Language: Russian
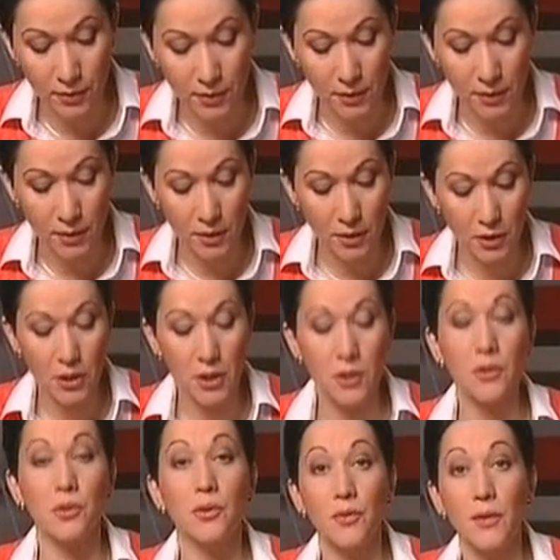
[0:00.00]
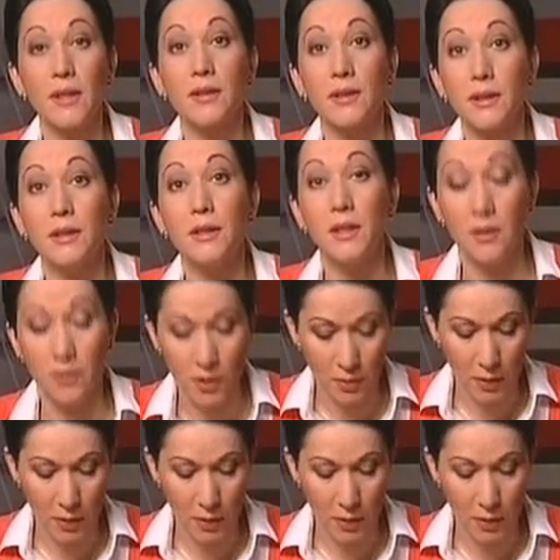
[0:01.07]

Э, к счастью, 29